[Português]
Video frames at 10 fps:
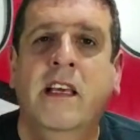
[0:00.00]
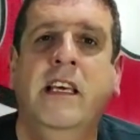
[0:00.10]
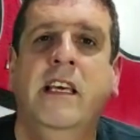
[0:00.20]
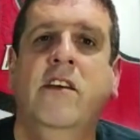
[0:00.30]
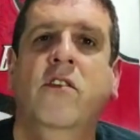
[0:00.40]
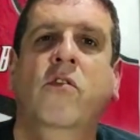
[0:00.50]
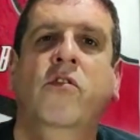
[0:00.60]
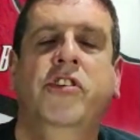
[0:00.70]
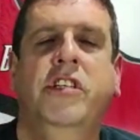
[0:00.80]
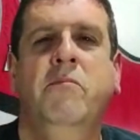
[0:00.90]
que
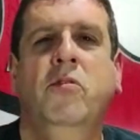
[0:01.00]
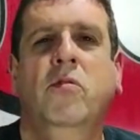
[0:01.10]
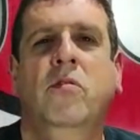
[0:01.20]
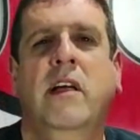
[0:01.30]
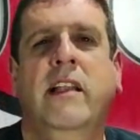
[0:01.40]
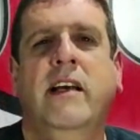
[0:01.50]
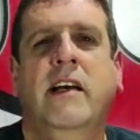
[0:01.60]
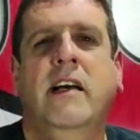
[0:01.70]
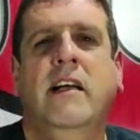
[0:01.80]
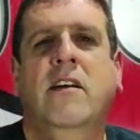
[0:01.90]
o time do
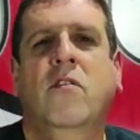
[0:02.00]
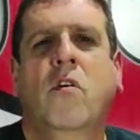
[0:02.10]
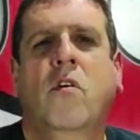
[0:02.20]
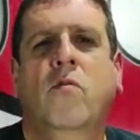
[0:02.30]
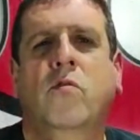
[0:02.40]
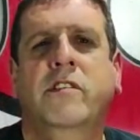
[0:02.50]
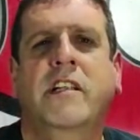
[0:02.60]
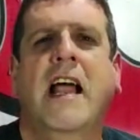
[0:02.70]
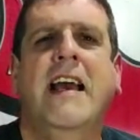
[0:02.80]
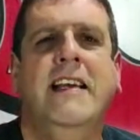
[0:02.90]
era
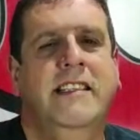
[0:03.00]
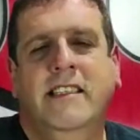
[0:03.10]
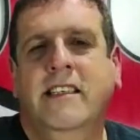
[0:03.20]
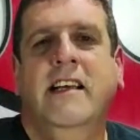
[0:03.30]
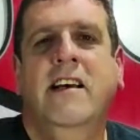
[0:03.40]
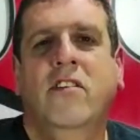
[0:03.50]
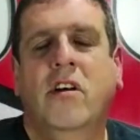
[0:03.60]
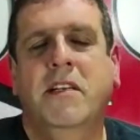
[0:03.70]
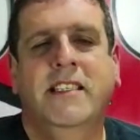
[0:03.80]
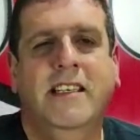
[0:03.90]
Coors Light, né, o
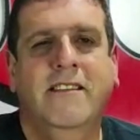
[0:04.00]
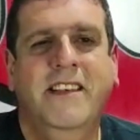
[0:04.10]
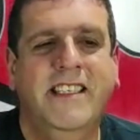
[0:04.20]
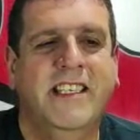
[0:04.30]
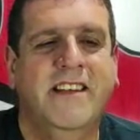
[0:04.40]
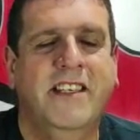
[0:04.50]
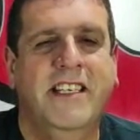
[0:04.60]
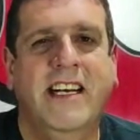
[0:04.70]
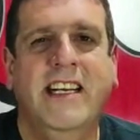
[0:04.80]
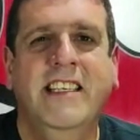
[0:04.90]
nome da cerveja na
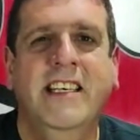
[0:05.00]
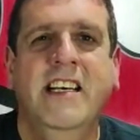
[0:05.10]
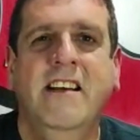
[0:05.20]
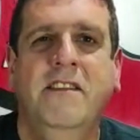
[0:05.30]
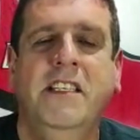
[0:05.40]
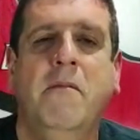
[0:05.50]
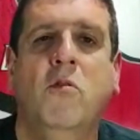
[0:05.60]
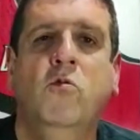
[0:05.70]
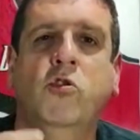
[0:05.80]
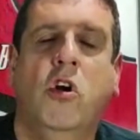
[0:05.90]
verdade. Fizemos
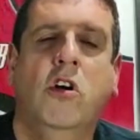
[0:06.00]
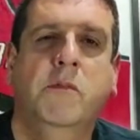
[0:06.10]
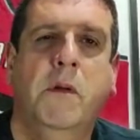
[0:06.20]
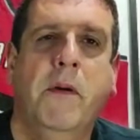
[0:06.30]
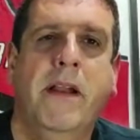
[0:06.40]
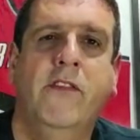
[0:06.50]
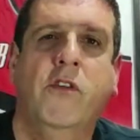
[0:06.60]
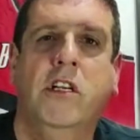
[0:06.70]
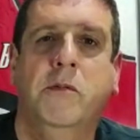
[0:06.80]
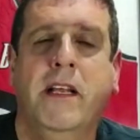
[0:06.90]
alguns jogos
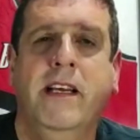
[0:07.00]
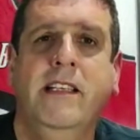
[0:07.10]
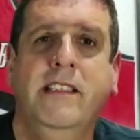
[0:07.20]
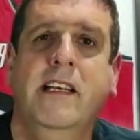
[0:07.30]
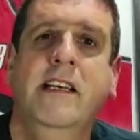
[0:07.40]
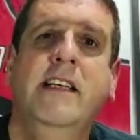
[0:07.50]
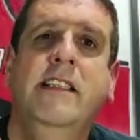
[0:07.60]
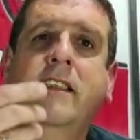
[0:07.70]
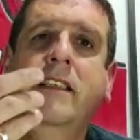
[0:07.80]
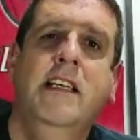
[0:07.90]
preparatórios para eles
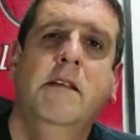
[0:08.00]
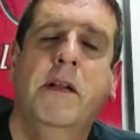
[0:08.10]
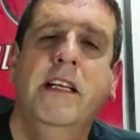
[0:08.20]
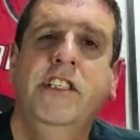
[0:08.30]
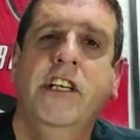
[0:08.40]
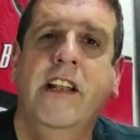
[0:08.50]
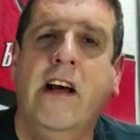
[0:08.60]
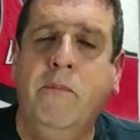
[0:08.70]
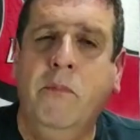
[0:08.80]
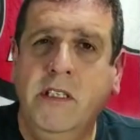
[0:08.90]
antes de ir para
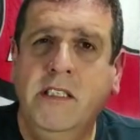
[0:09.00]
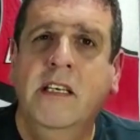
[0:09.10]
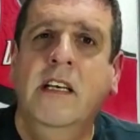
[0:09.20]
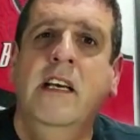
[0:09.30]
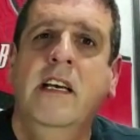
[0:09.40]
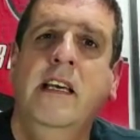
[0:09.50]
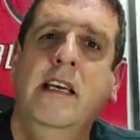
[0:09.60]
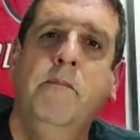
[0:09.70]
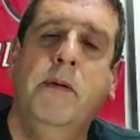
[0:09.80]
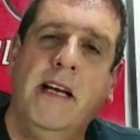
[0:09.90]
Indianápolis
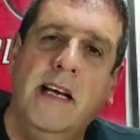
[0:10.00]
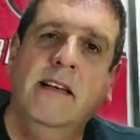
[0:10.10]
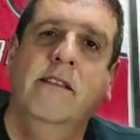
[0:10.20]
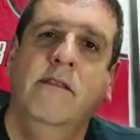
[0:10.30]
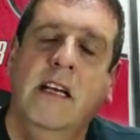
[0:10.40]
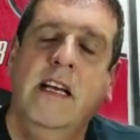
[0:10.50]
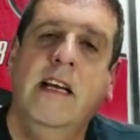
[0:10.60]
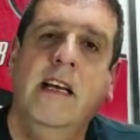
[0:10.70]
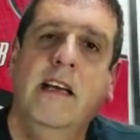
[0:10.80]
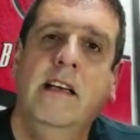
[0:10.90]
e para
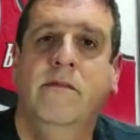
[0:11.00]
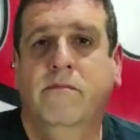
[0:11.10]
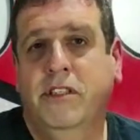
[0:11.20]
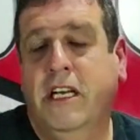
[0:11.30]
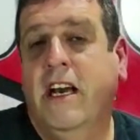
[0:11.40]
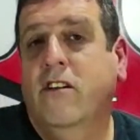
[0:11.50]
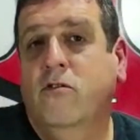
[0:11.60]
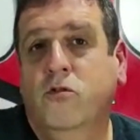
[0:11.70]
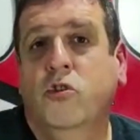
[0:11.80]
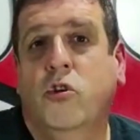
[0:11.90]
é, chegar
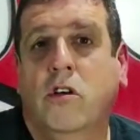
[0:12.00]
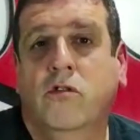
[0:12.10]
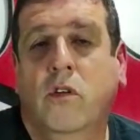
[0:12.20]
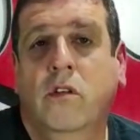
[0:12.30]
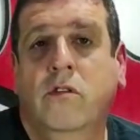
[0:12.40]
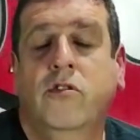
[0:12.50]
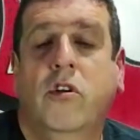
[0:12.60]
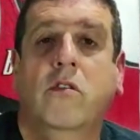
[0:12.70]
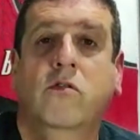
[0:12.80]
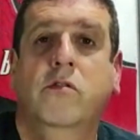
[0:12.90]
nos jogos nos
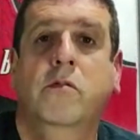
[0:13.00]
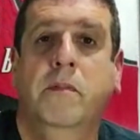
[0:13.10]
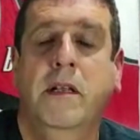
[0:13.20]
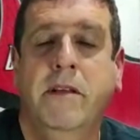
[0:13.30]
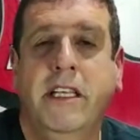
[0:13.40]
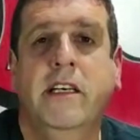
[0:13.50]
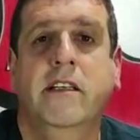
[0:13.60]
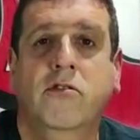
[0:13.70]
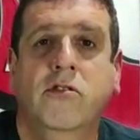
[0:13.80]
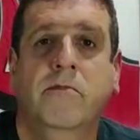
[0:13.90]
jogos pan-americanos.